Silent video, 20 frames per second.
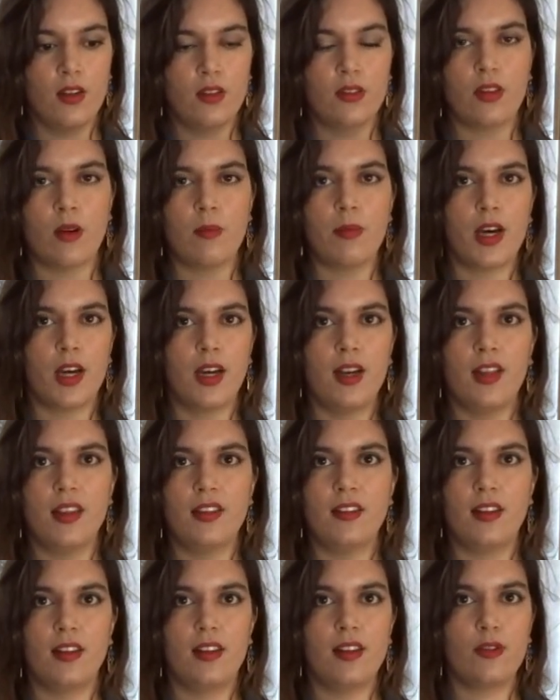sans
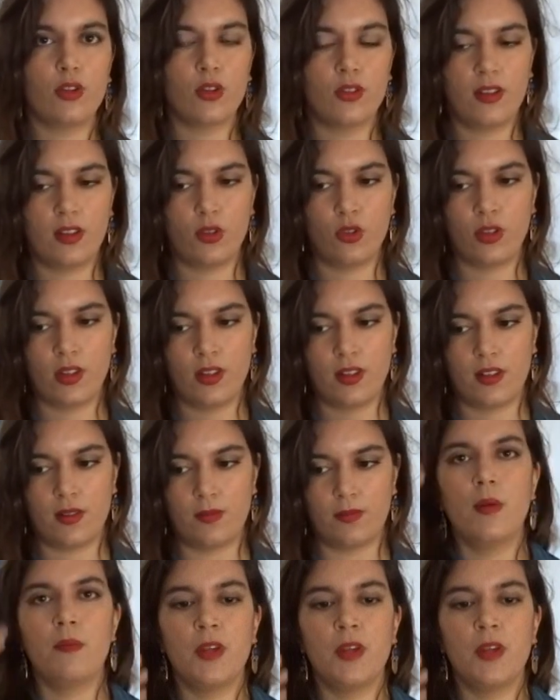parler des livres théoriques.